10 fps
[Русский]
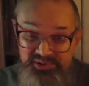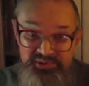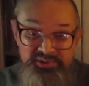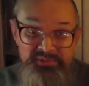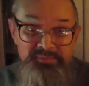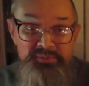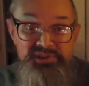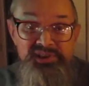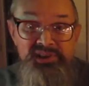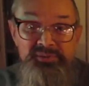что
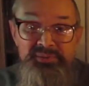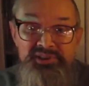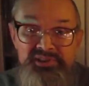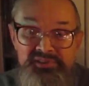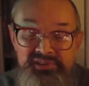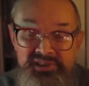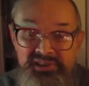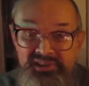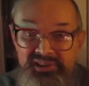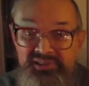материально поддерживаете
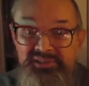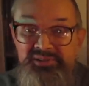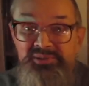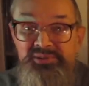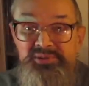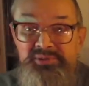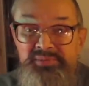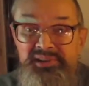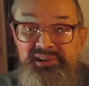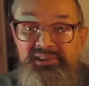канал, это тоже очень
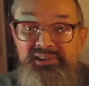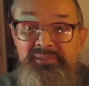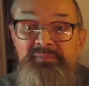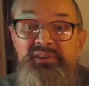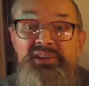приятно.